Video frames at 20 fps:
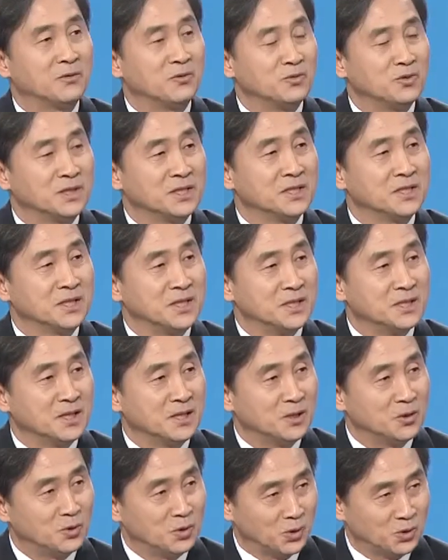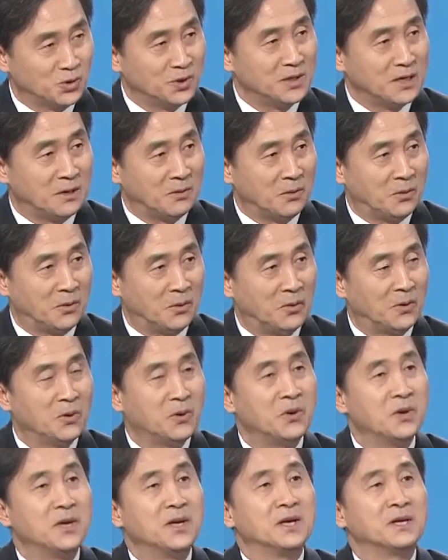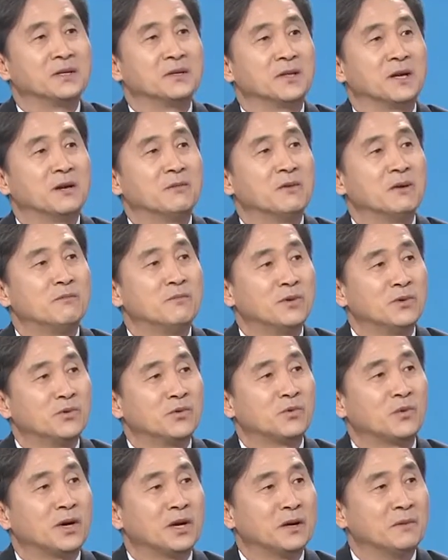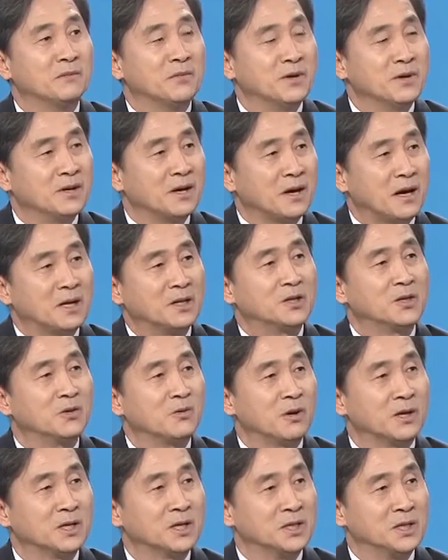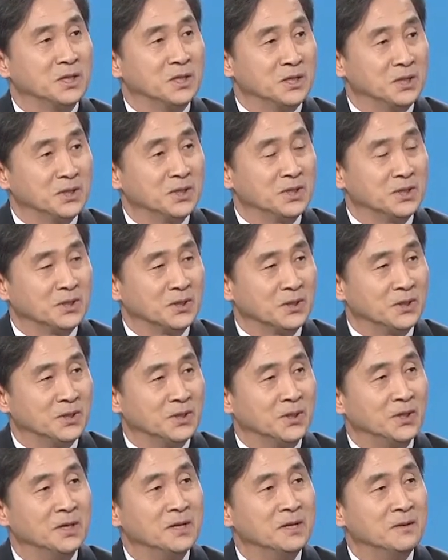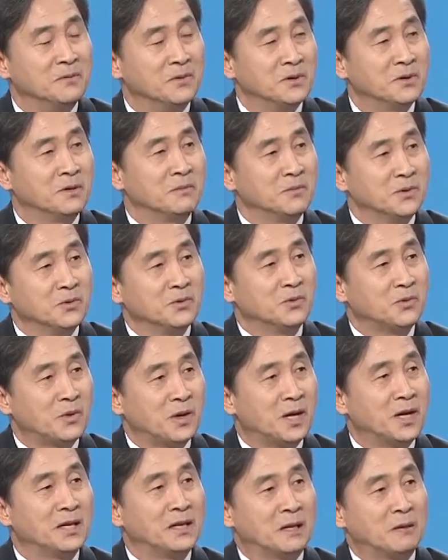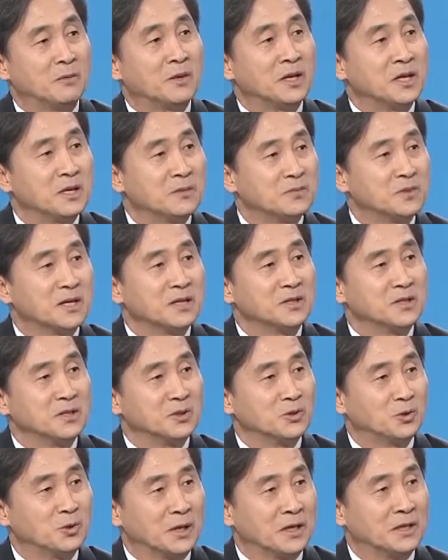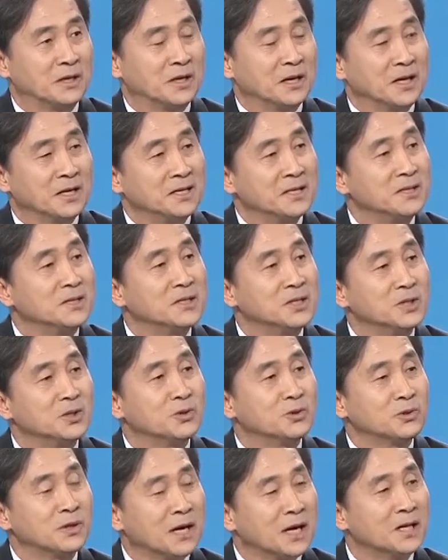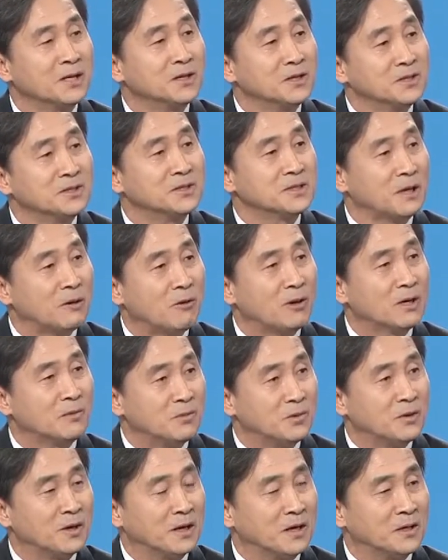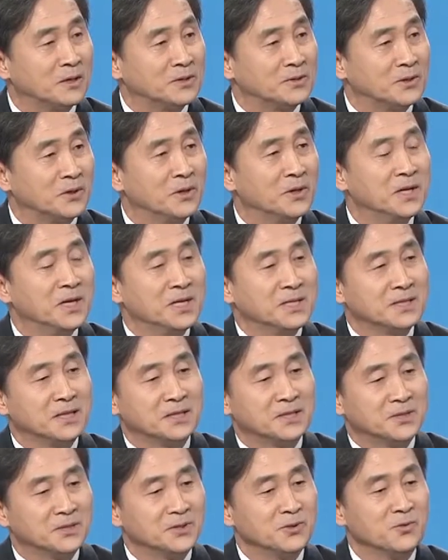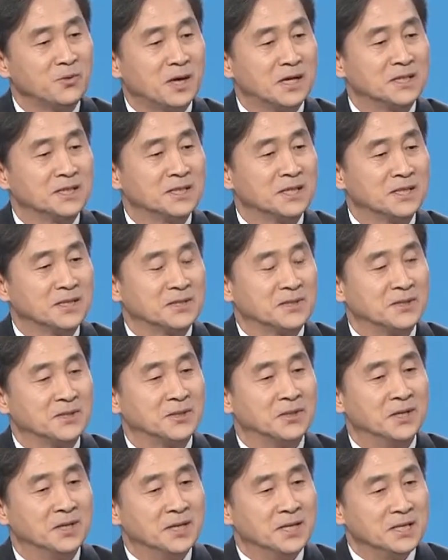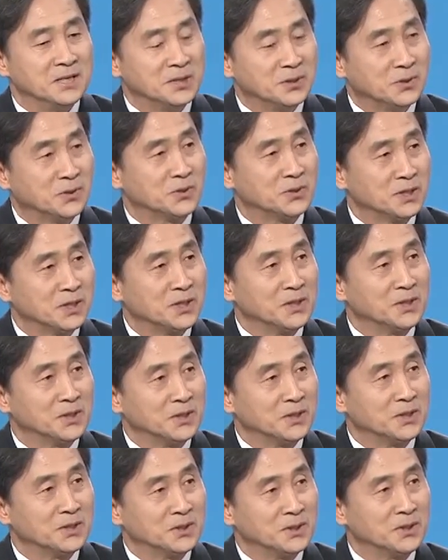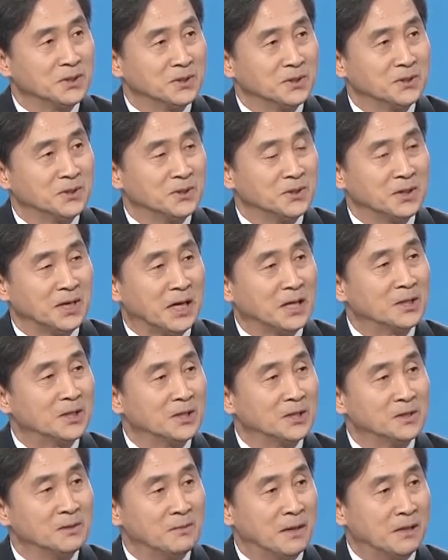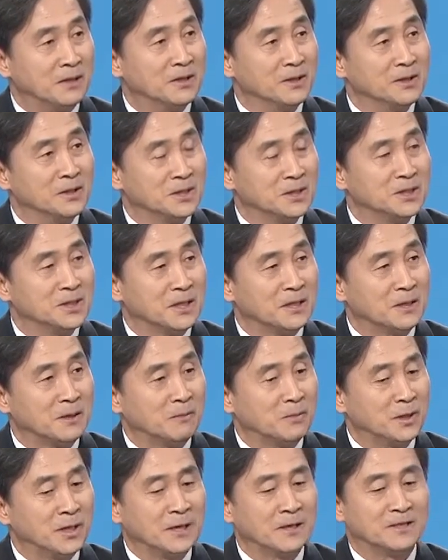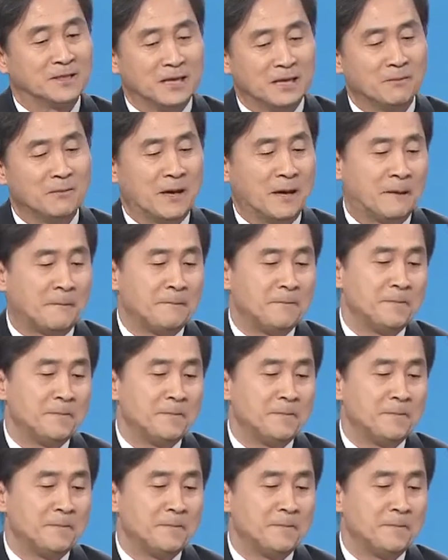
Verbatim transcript: 군사적 긴장을 조성하고 그 다음에 미국과의 뭔가 갈등 관계를 일으켜서 뭔가 미국과 남자의 협상 전투라든가 이 전투를 하는 그런 상황이 필요한 거죠. 네. 자 그런 과정에서 지속적인 어떤 그런 그 갈등을 만들기 시작을 합니다. 그 다음에